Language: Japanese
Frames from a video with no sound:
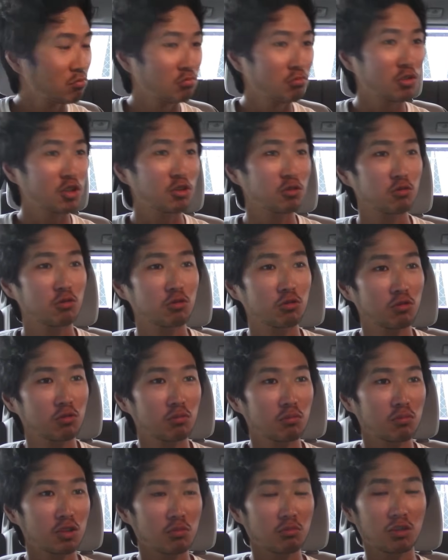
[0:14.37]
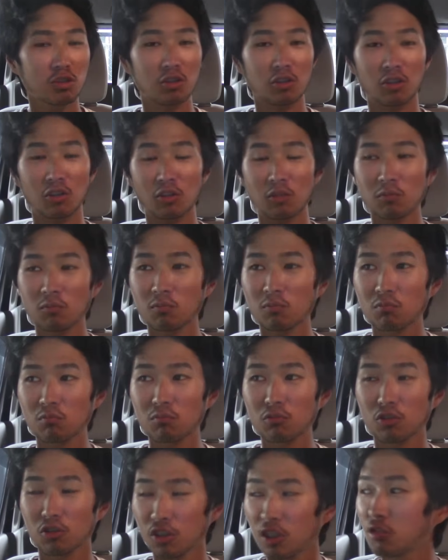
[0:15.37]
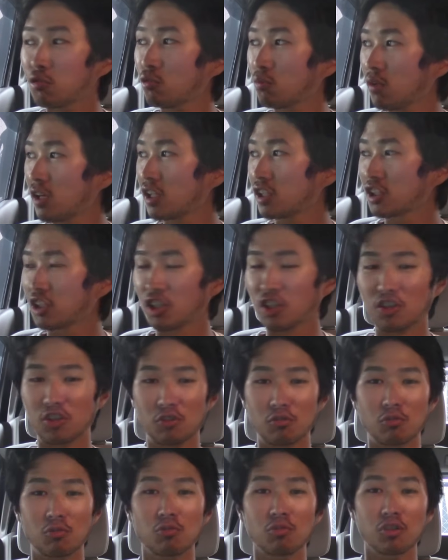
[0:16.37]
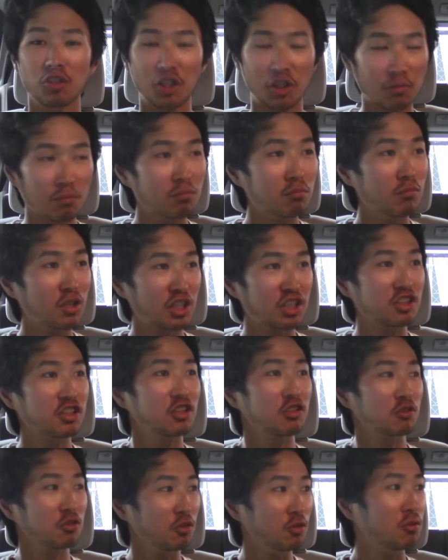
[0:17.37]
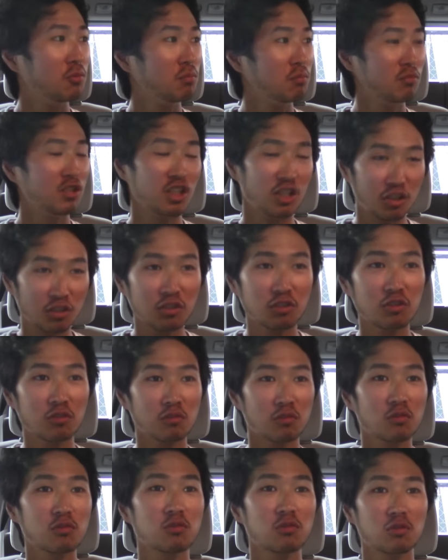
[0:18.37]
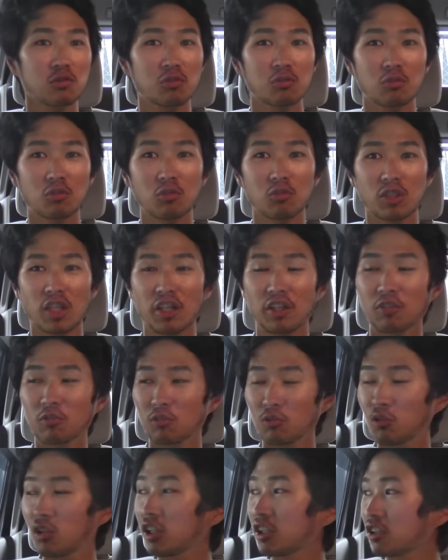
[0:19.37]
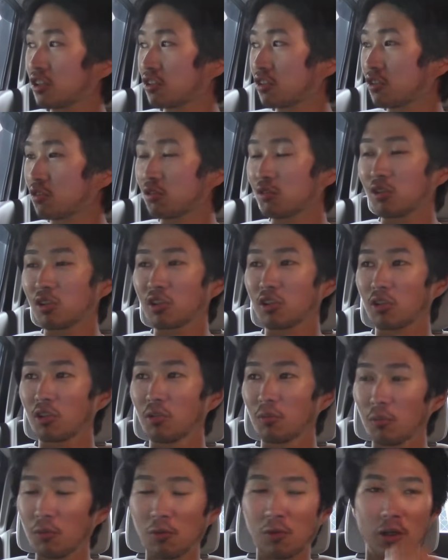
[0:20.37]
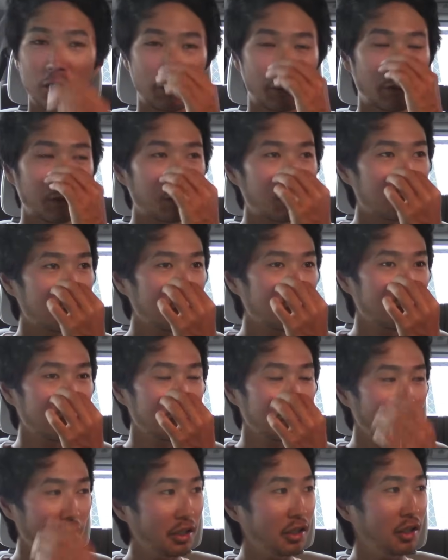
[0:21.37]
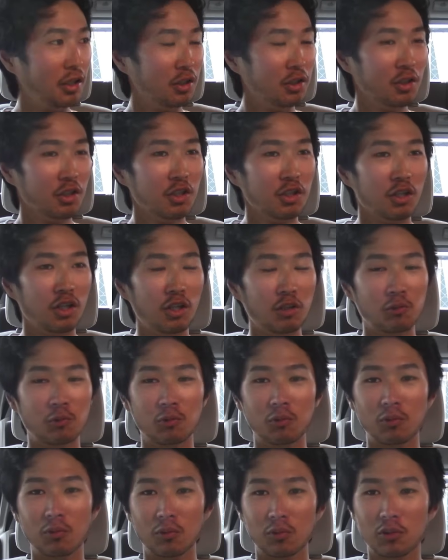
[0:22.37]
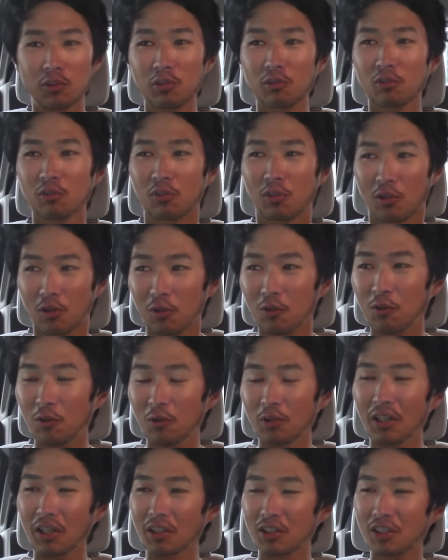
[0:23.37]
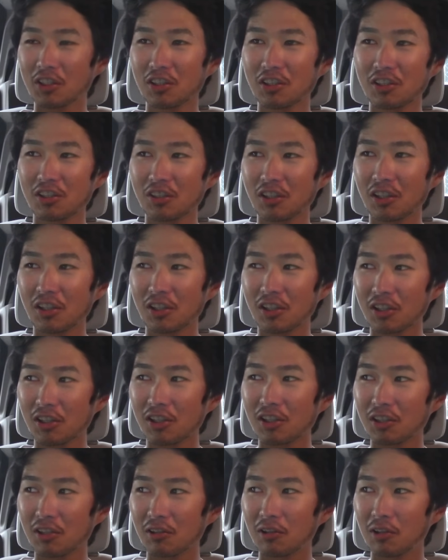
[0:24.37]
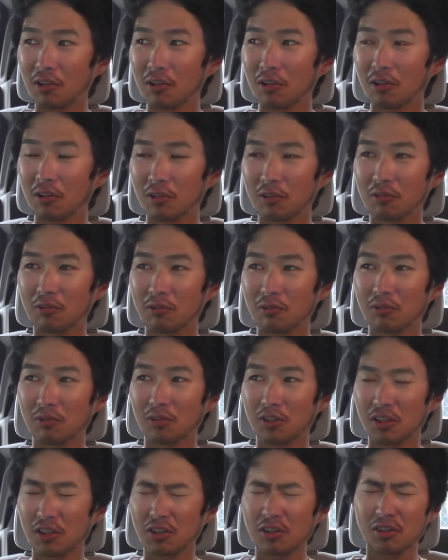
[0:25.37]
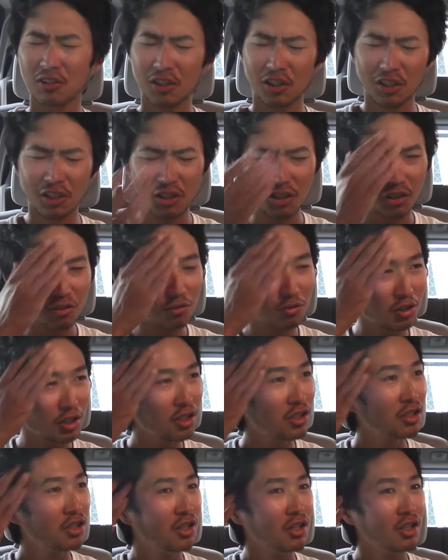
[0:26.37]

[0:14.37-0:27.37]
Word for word: あのまあ、今僕ねおばあちゃん家の方に、まあ、来てるとまあここ最近の動画で言ってるんですけどもあの今日ですねあの急遽なんか親戚あの親戚のね